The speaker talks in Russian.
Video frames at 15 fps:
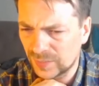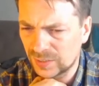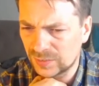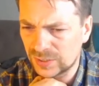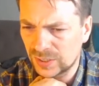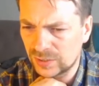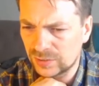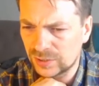
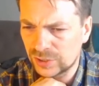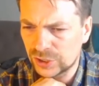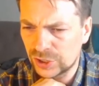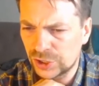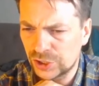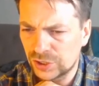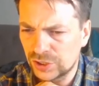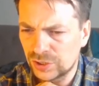стала на
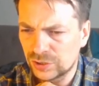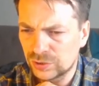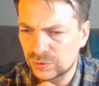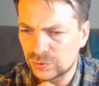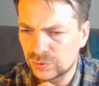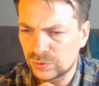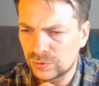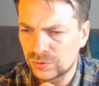g4,
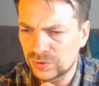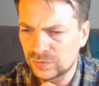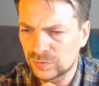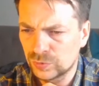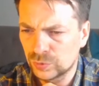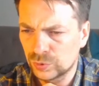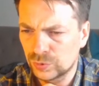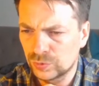то
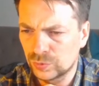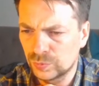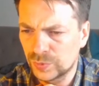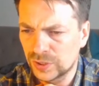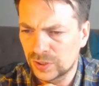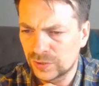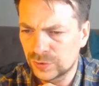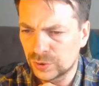у
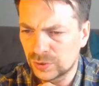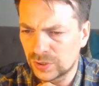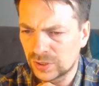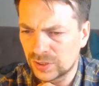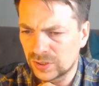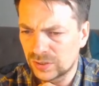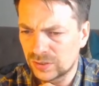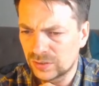белых
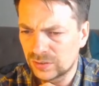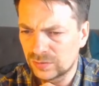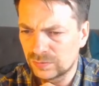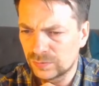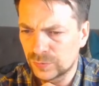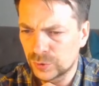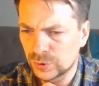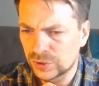все-таки э,
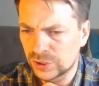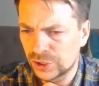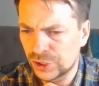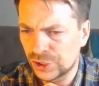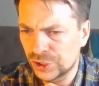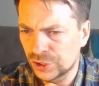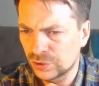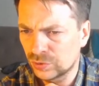все
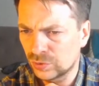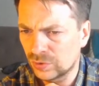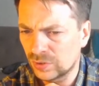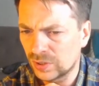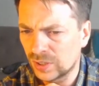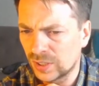защищено,